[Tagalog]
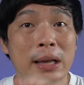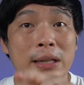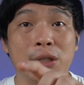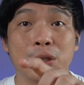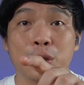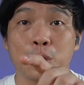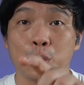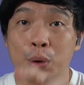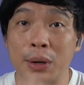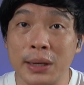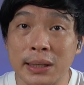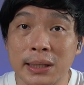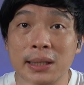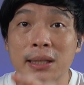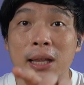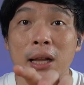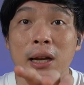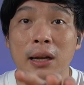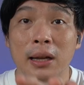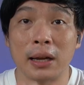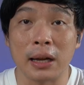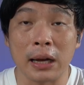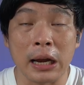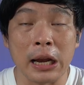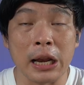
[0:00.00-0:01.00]
is
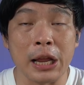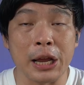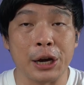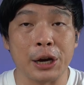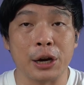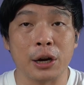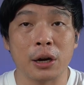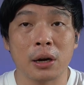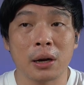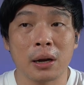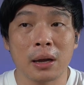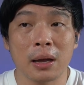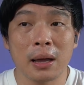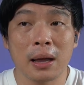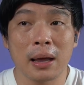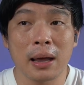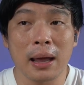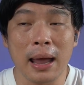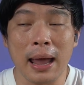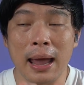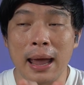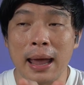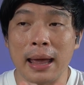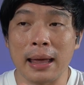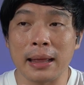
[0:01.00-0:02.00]
crystal clear
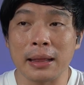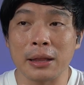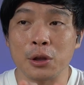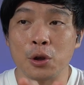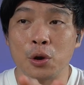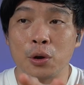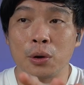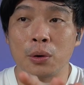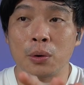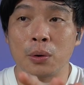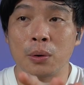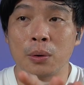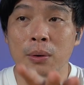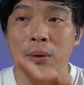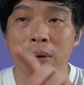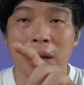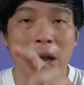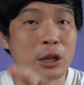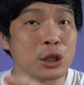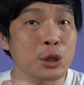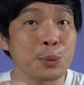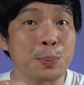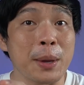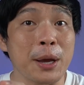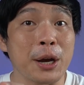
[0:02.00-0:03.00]
and yung
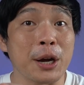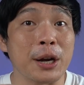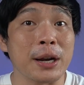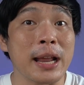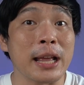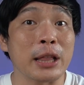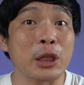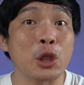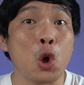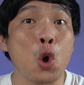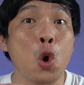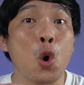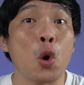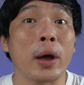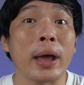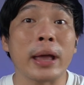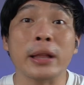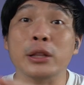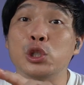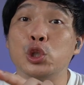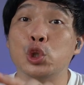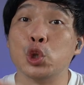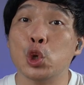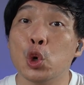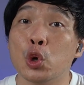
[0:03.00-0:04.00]
loudspeaker nito
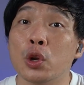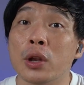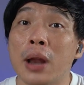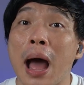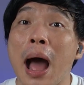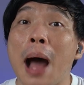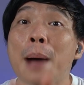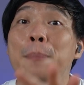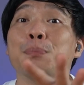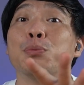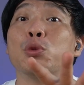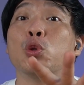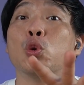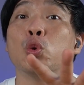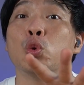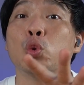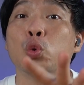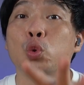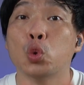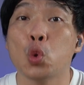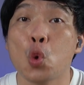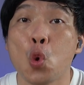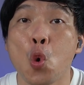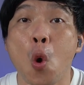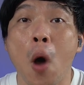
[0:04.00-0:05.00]
can tune up to
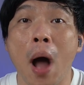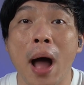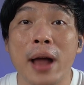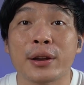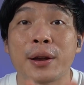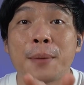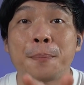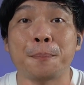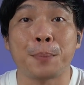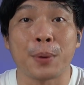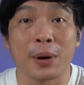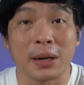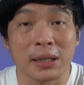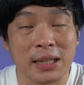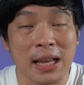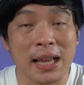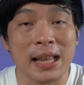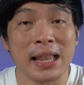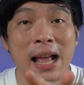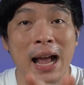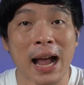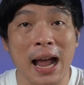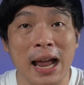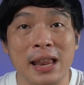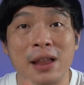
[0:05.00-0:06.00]
200%
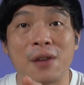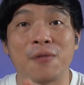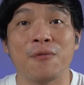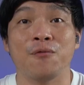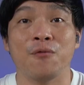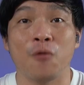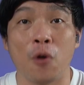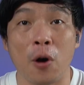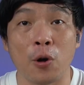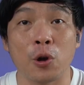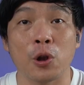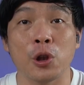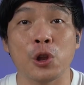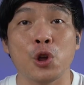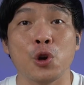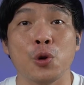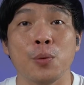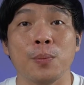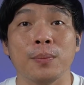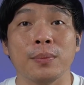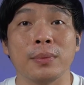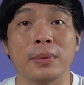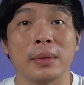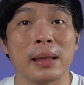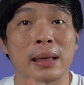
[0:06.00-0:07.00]
ang kanyang
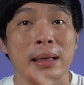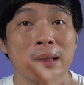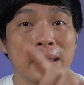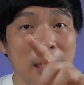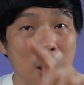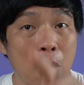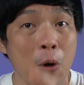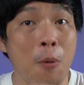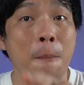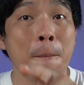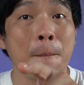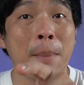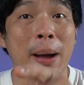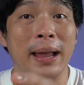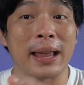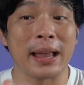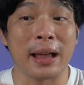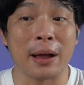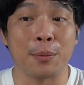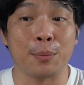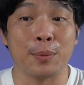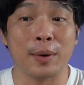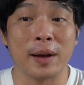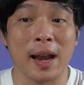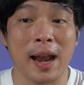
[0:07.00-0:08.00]
volume. Tao,
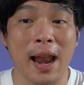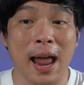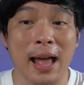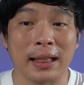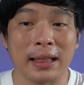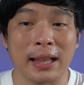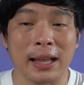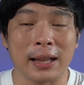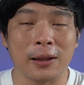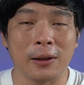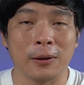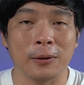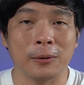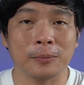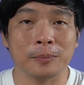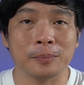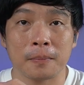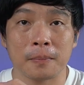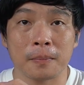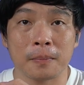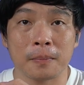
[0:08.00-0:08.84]
pakinggan muna natin.